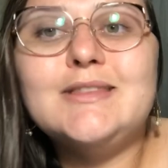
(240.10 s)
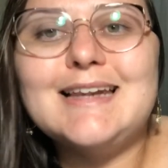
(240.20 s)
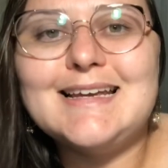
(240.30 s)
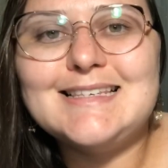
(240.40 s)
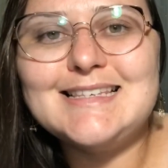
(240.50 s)

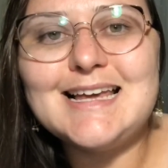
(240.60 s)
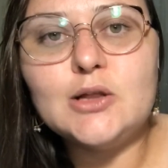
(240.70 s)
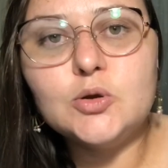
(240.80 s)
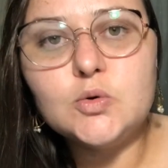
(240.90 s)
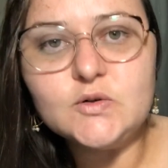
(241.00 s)

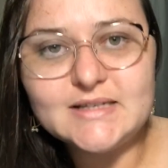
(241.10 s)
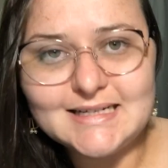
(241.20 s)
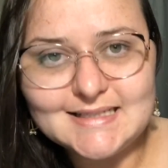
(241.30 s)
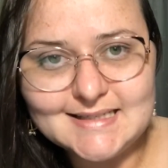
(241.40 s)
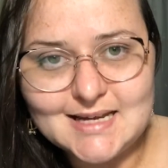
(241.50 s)

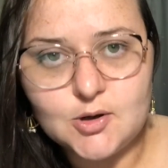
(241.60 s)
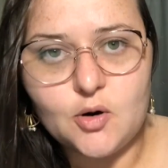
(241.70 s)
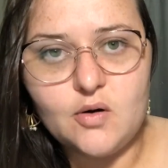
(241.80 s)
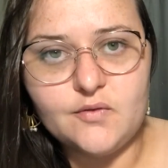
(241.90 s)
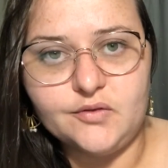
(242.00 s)

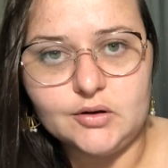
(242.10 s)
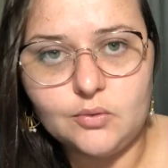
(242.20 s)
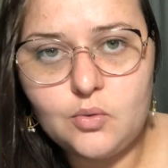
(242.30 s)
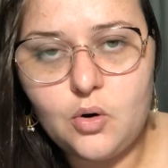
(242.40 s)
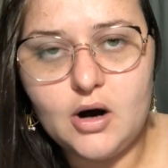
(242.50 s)
319 do
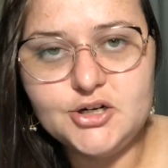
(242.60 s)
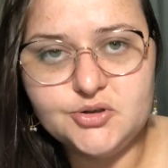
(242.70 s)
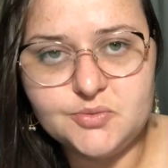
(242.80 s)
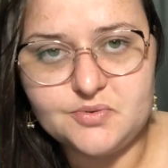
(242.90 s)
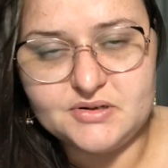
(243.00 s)
Código
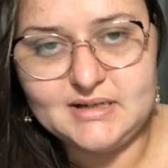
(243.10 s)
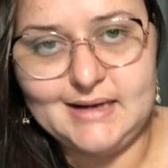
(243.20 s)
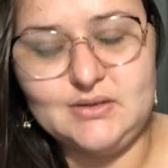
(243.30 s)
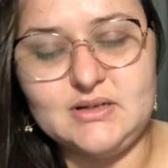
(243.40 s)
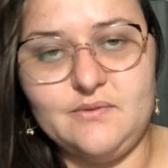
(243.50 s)
de
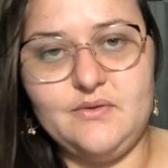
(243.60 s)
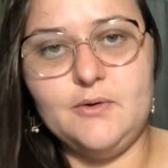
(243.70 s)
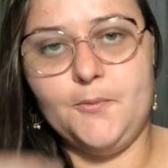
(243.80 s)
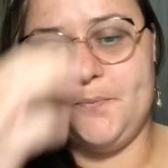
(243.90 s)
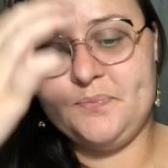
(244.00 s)
Processo
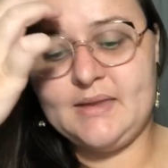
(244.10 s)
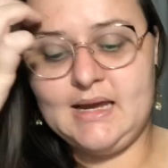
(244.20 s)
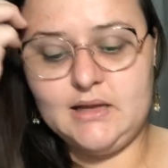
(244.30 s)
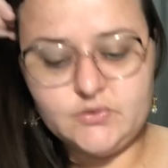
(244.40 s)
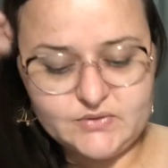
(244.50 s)
Civil
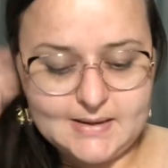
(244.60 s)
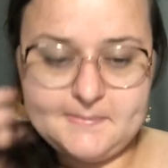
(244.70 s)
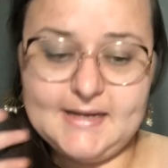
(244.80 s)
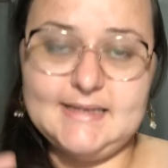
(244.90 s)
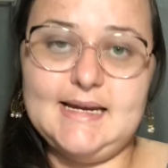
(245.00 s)
nos
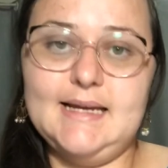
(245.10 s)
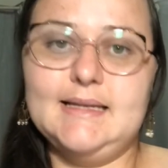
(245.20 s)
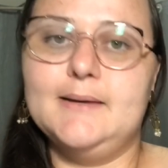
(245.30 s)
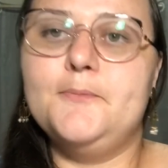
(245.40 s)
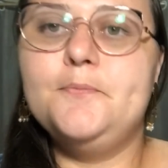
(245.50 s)

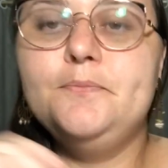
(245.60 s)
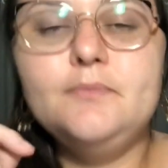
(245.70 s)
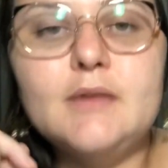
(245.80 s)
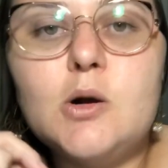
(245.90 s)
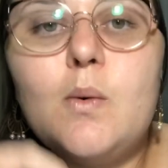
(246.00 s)
apresenta
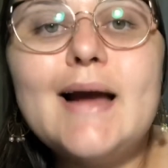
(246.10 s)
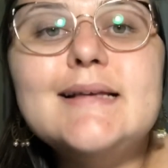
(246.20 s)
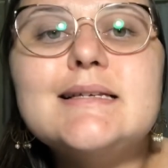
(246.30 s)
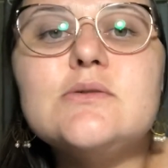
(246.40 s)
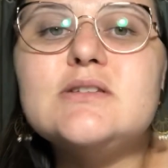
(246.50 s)
quais
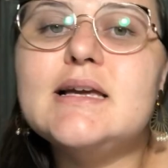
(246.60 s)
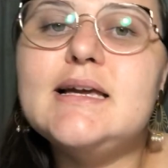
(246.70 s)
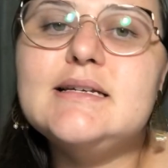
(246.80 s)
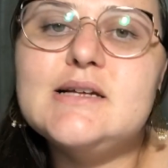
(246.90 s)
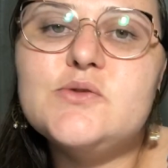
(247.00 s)
são os
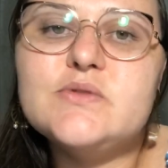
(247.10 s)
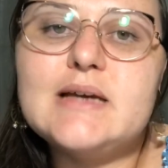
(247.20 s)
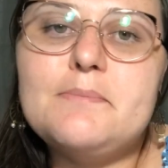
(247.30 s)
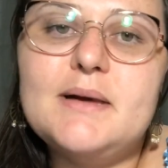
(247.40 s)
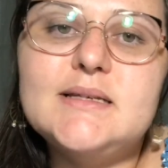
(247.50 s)
requisitos que a
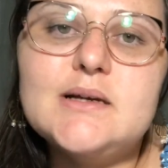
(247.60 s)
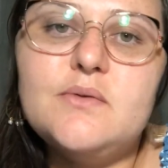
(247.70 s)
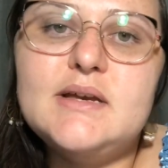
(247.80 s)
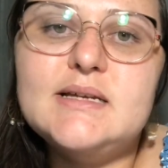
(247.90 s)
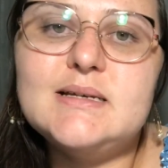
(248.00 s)
petição
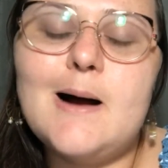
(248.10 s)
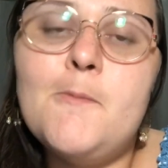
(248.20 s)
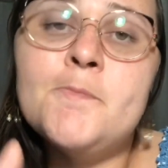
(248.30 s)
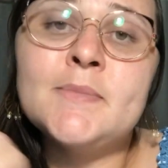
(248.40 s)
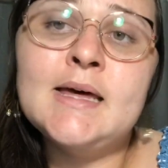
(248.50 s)
inicial
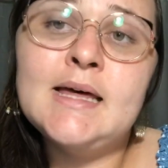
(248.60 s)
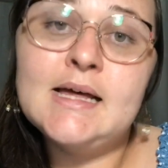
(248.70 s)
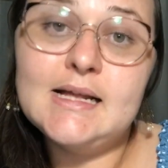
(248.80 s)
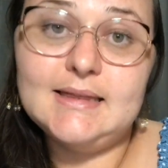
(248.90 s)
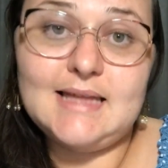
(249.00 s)

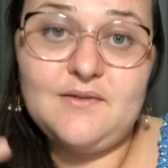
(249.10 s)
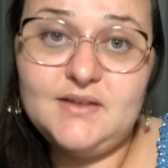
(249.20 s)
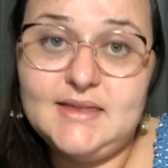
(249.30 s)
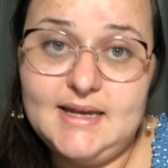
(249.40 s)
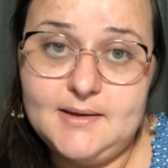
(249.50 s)
deve
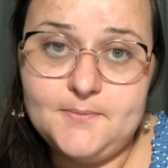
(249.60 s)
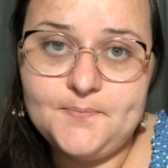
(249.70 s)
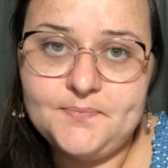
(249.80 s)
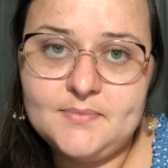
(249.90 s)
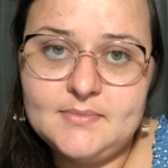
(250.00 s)
ter.
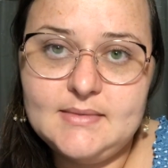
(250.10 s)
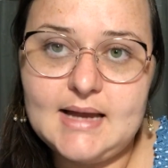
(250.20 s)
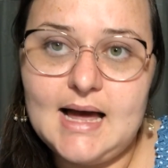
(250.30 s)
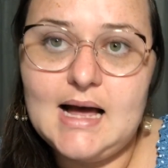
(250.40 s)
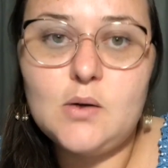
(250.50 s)

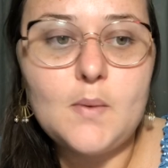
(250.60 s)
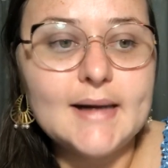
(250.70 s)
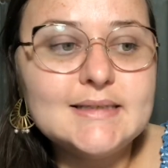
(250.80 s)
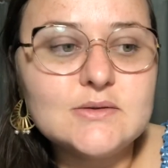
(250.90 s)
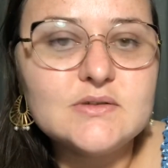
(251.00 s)
Tá? Quais
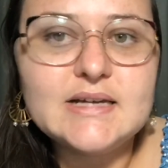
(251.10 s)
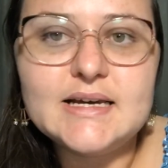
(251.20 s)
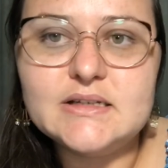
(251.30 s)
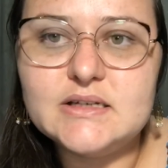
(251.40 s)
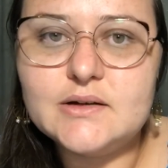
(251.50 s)
são os
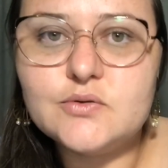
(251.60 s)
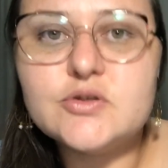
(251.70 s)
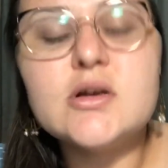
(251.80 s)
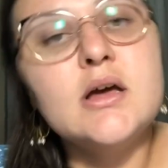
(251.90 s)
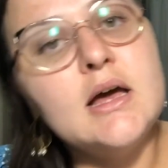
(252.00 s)

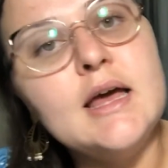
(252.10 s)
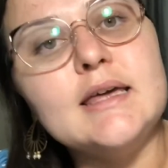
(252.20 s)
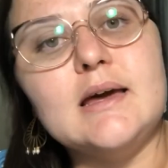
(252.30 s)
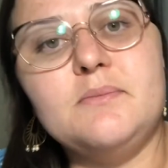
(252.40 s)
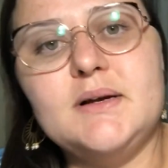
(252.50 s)
requisitos
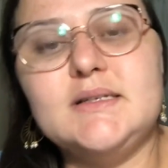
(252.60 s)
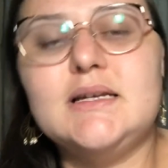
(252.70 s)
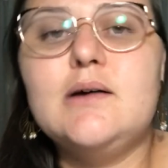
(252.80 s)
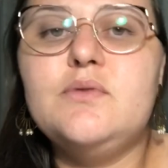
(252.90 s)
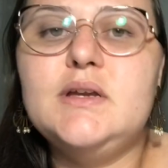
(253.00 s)
que a
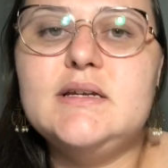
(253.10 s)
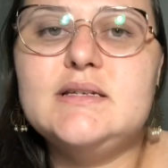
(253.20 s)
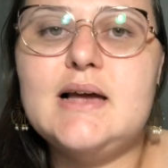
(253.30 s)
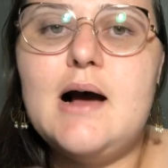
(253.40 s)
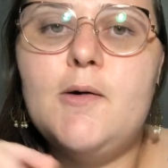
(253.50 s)
petição
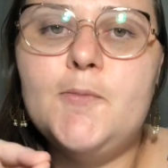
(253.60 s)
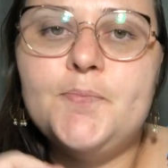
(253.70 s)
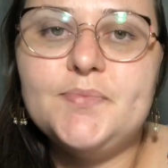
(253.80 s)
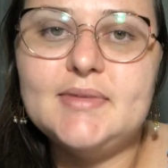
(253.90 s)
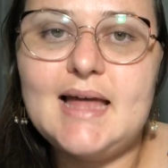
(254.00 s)
inicial
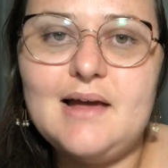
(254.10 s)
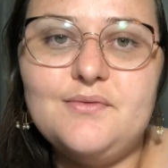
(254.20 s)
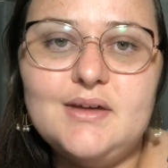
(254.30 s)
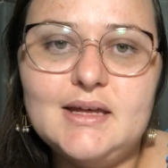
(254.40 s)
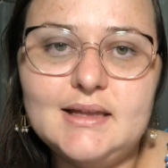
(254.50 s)

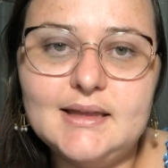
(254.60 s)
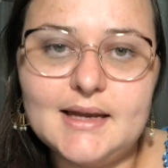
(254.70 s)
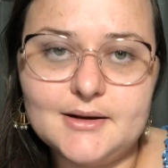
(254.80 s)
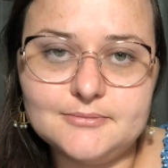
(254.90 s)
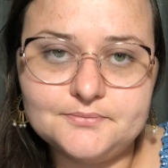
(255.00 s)
deve ter?